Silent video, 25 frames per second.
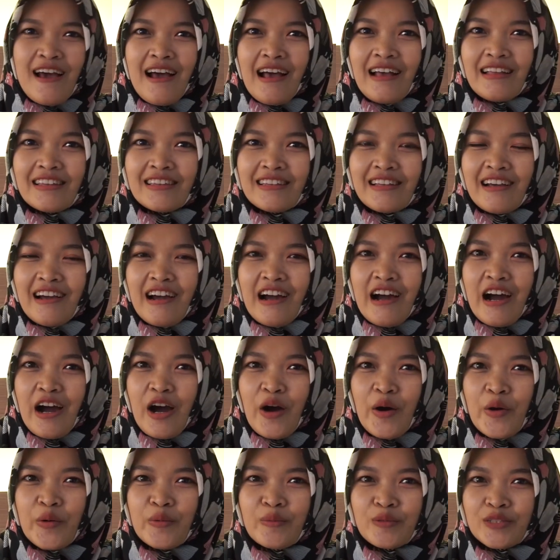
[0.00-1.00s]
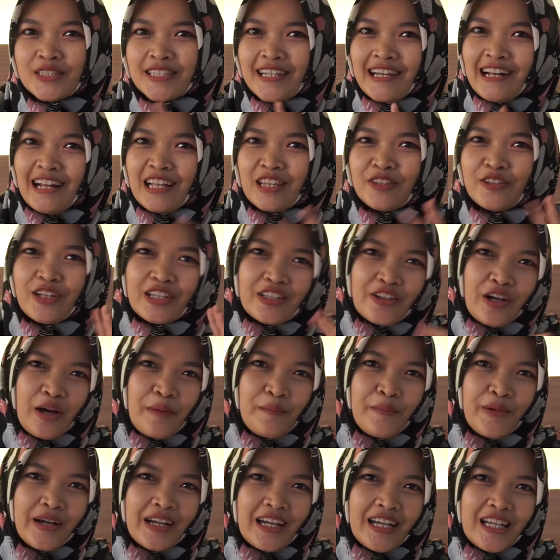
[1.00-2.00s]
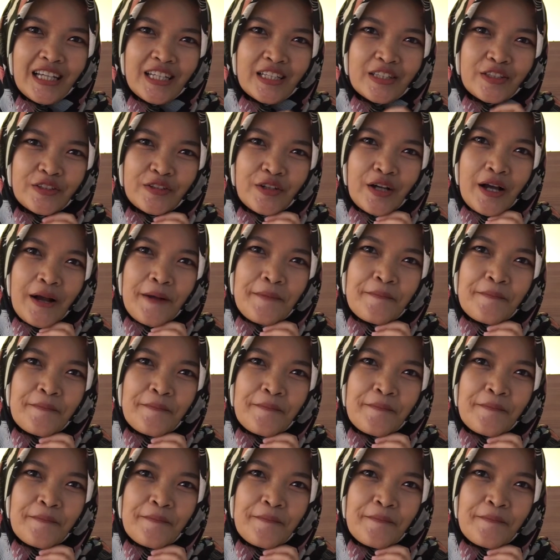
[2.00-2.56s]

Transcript: atau Muskarato atau apa kayak gitu